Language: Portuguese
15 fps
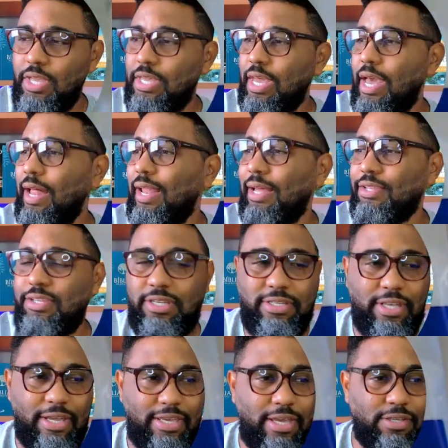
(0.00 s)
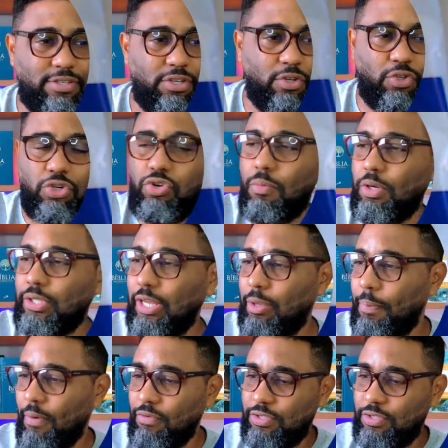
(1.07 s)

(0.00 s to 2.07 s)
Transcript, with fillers: E ela diz aqui assim, ó, deixa eu botar aqui para